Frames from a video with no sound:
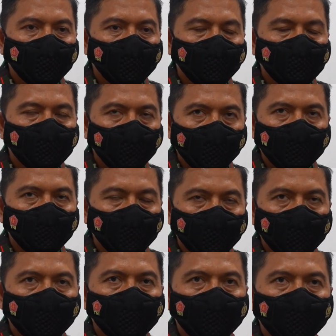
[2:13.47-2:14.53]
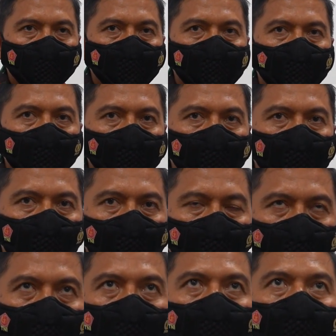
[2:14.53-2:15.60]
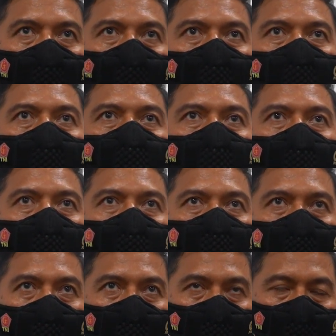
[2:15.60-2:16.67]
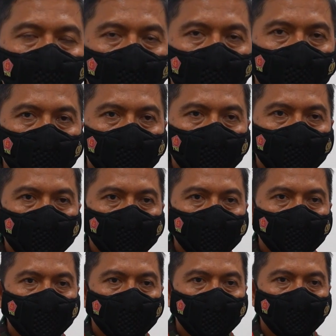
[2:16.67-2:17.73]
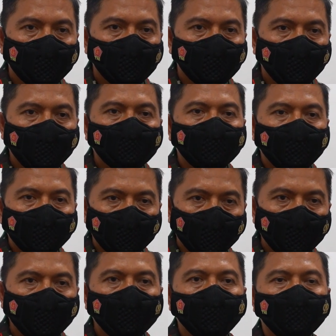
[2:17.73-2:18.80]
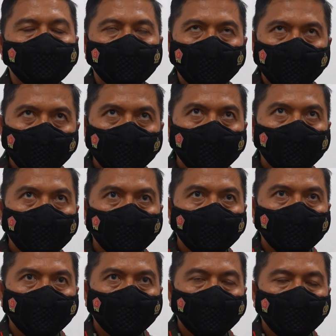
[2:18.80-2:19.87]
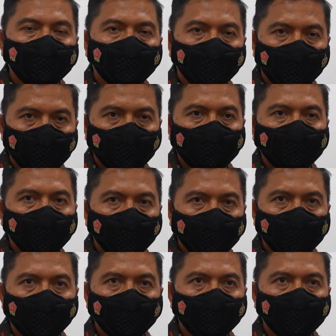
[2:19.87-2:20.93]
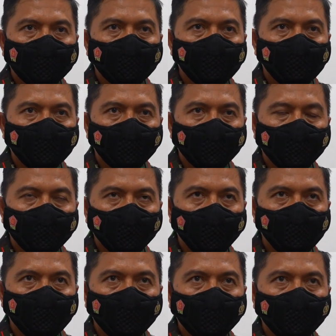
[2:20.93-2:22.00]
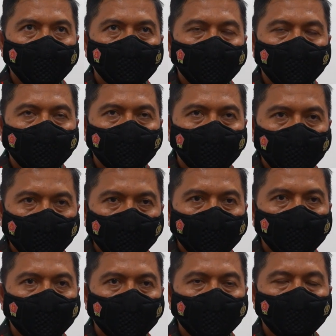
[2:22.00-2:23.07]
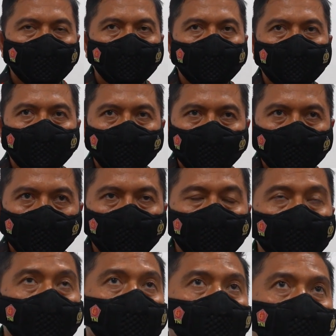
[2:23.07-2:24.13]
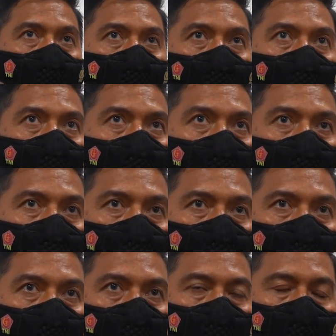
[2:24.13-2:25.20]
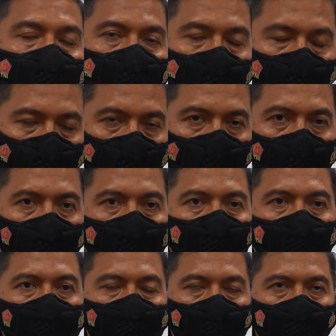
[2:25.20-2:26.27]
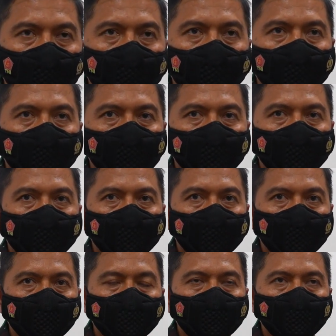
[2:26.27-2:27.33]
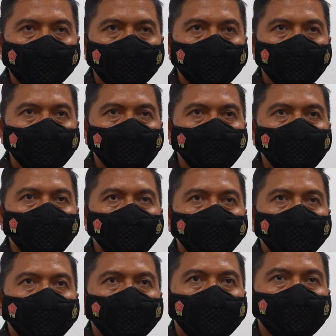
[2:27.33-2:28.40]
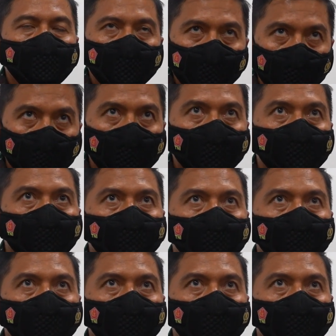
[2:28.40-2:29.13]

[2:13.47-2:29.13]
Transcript: kami ada di Kepri ini untuk masyarakat Kepri itu sendiri sehingga manfaatkanlah kami oleh masyarakat dengan apa yang kami miliki memiliki tugas-tugas kami, ya, pasar kami, sarana kami untuk masyarakat.